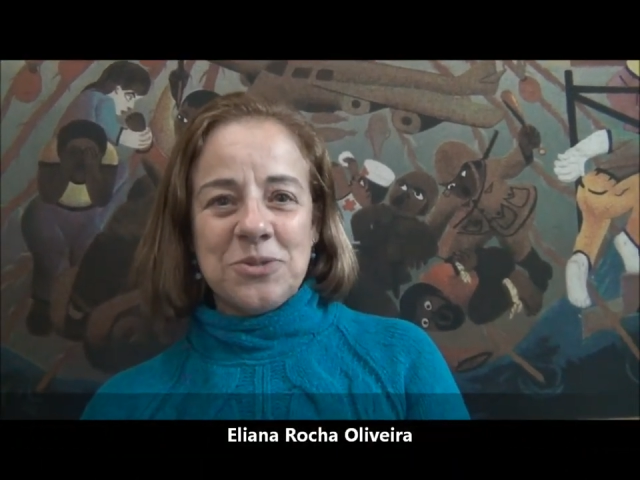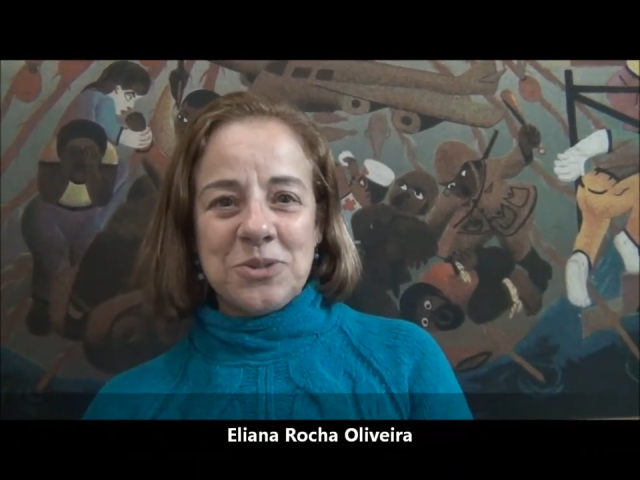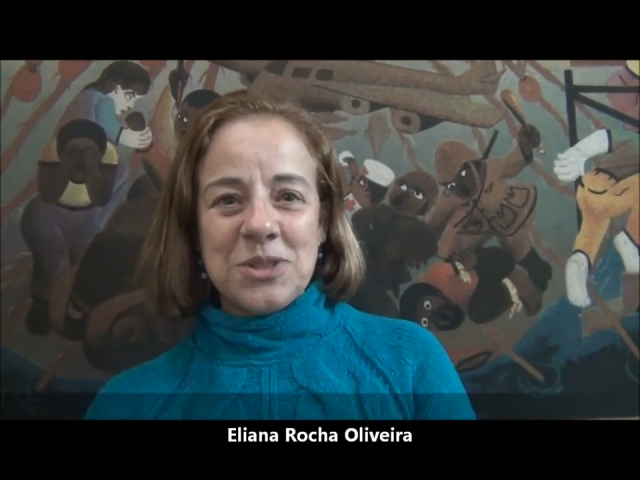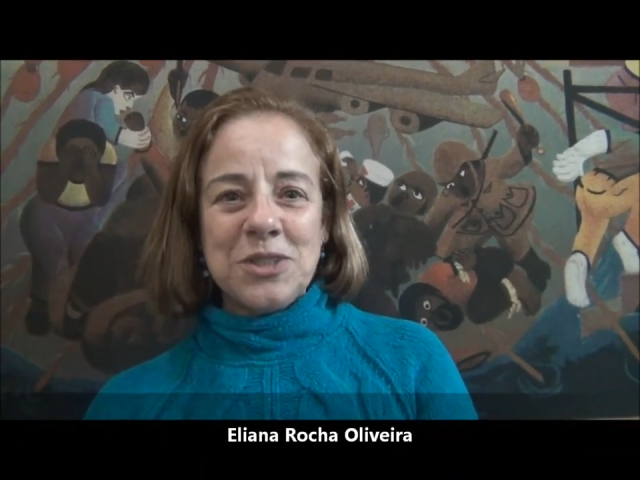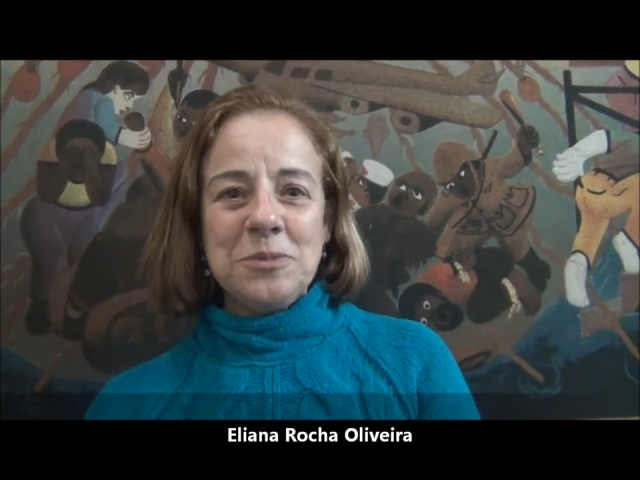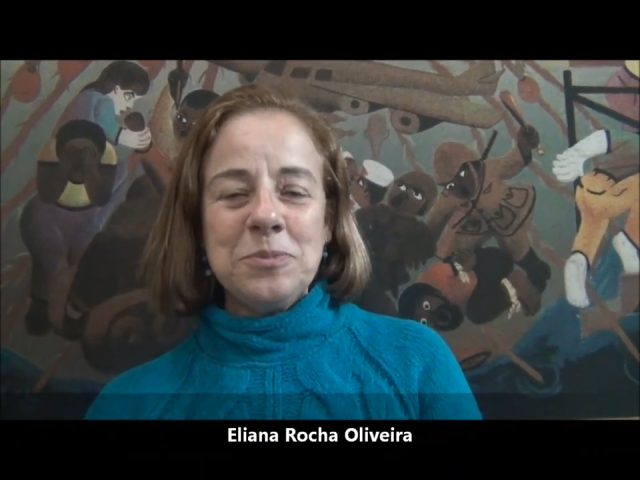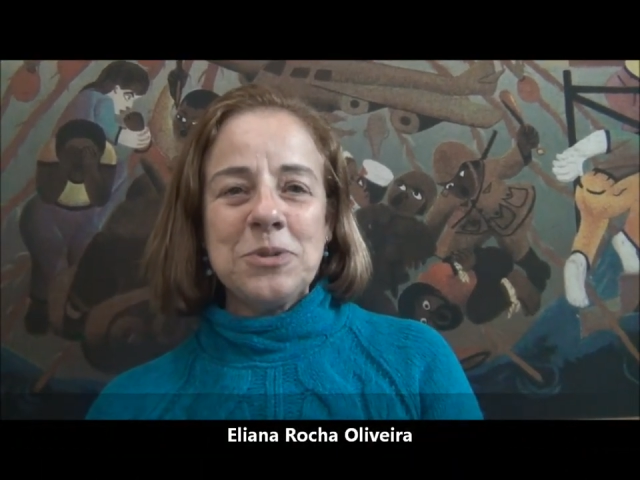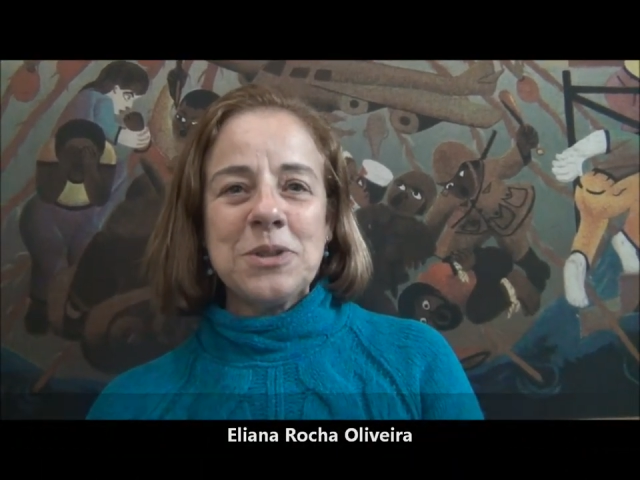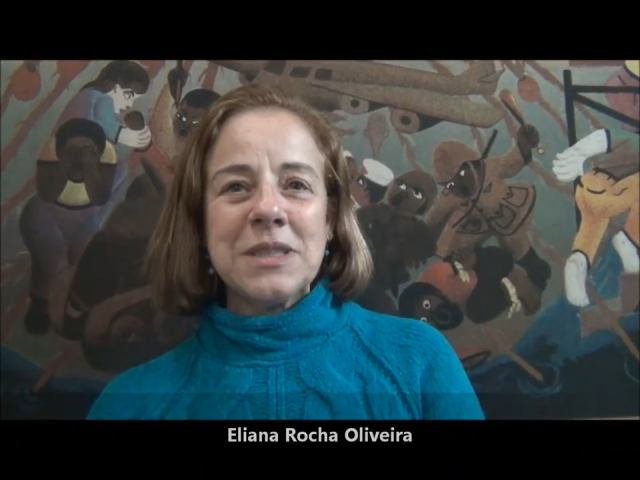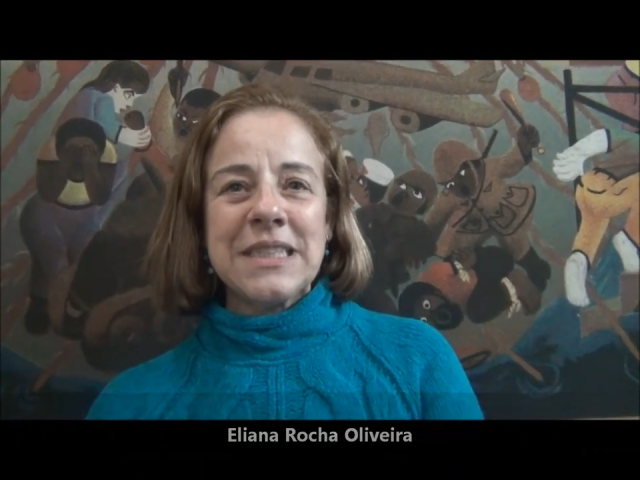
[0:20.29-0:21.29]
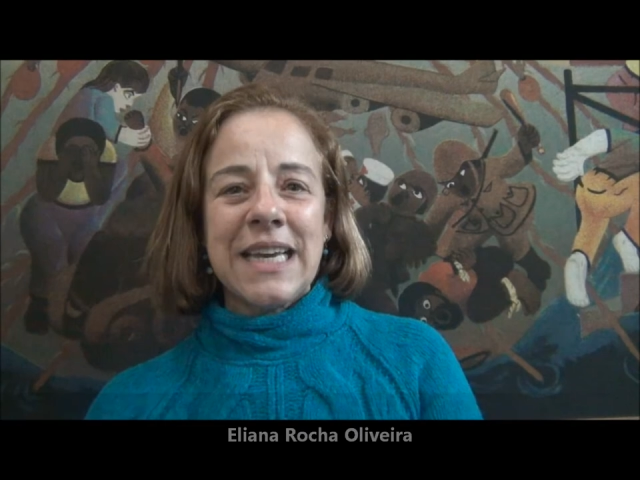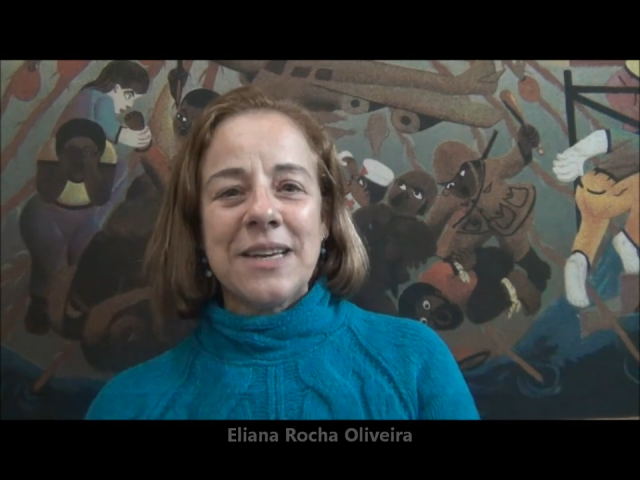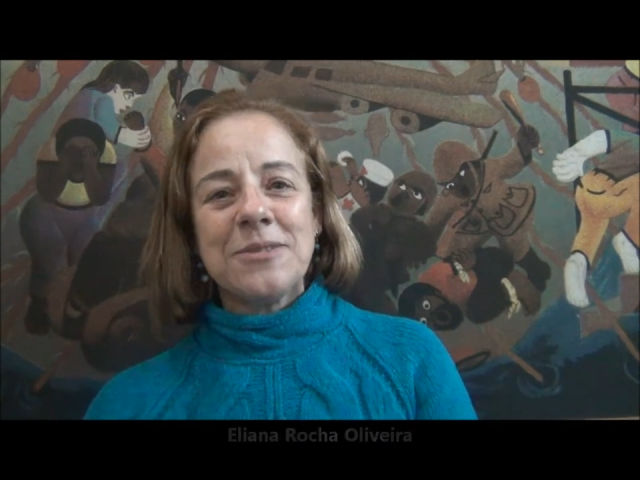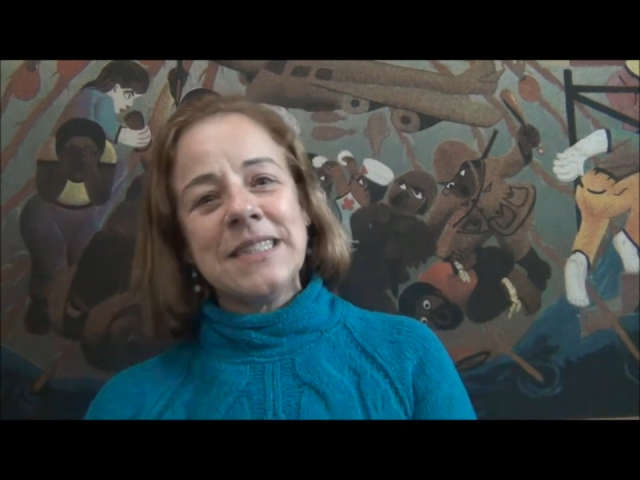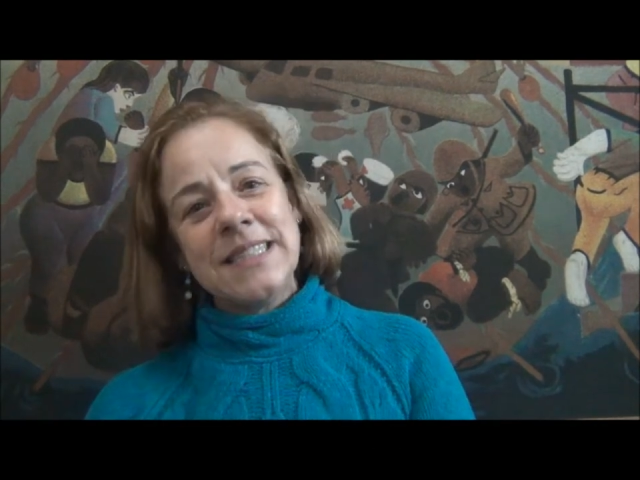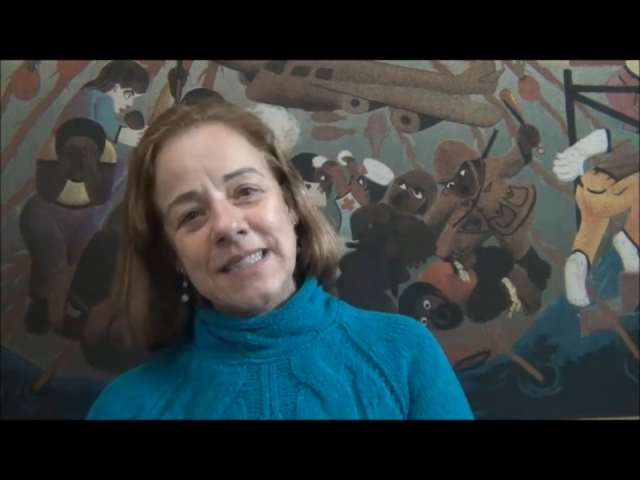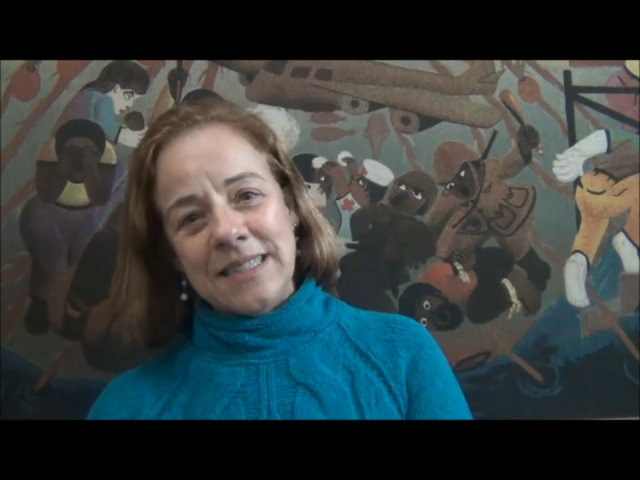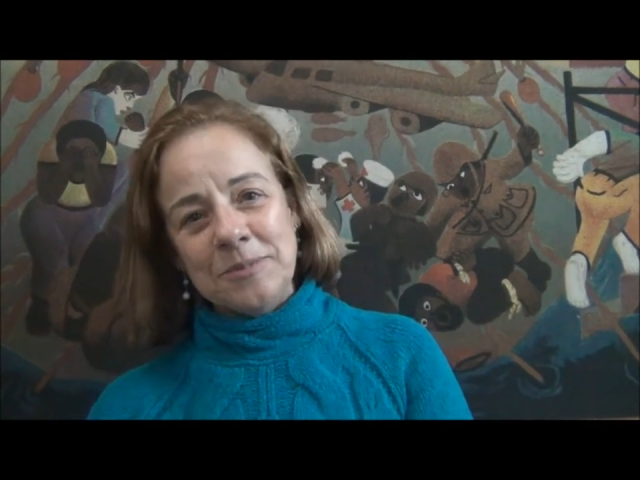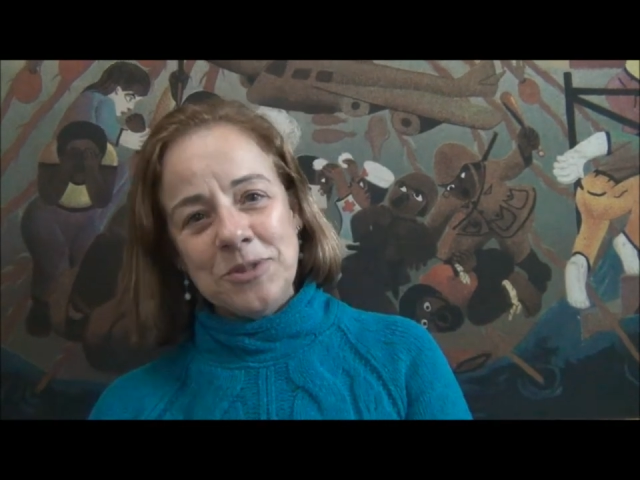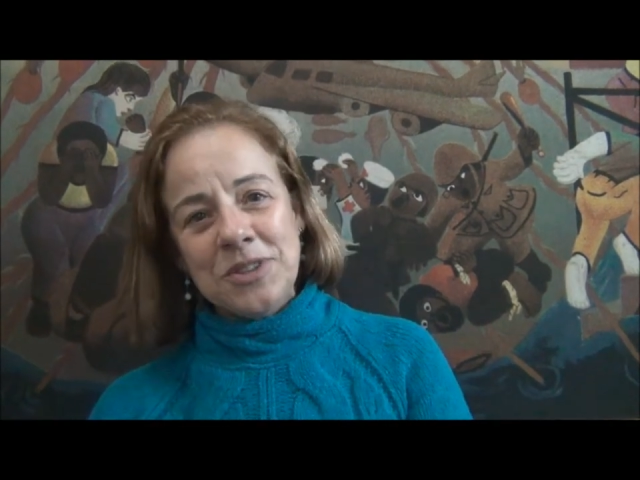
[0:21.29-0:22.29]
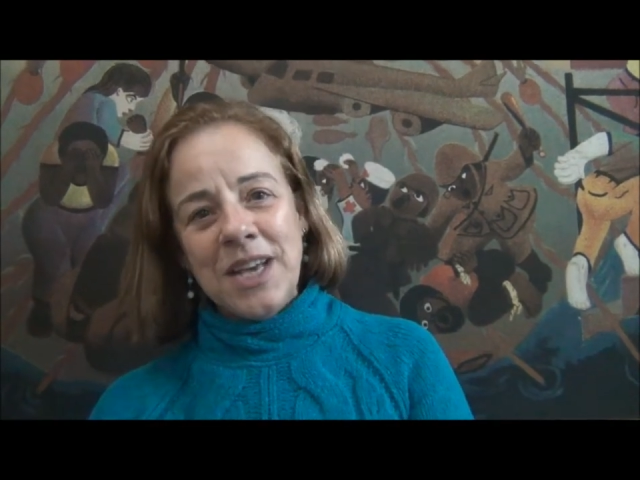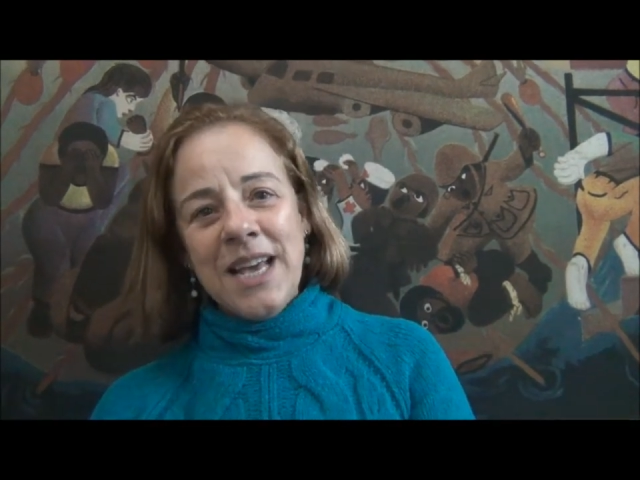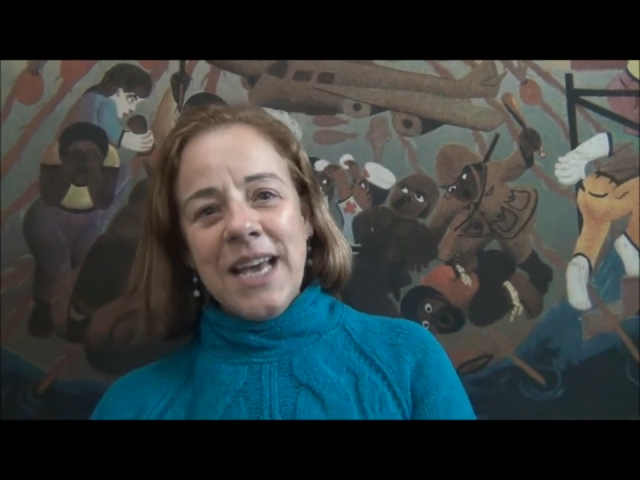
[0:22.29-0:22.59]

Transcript: hoje porque conseguimos